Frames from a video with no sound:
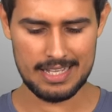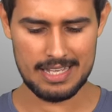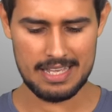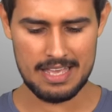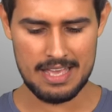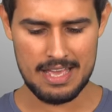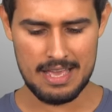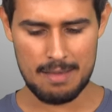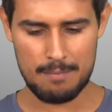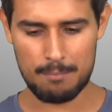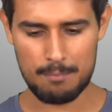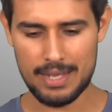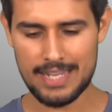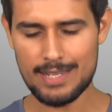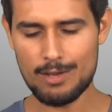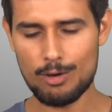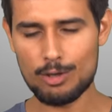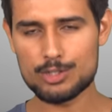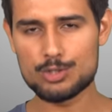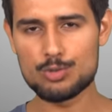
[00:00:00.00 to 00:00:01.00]
कि
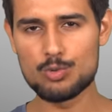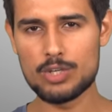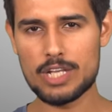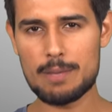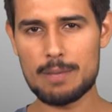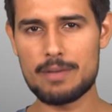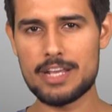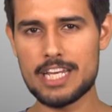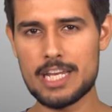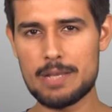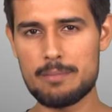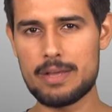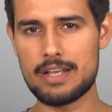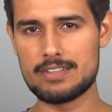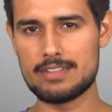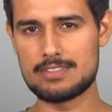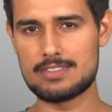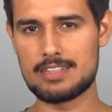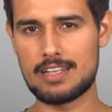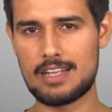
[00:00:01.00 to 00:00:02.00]
मई और जून के महीने में
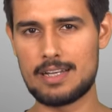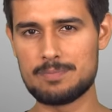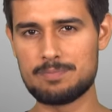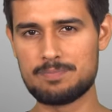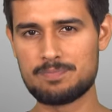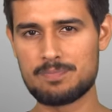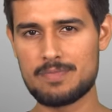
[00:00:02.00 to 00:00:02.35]
इस साल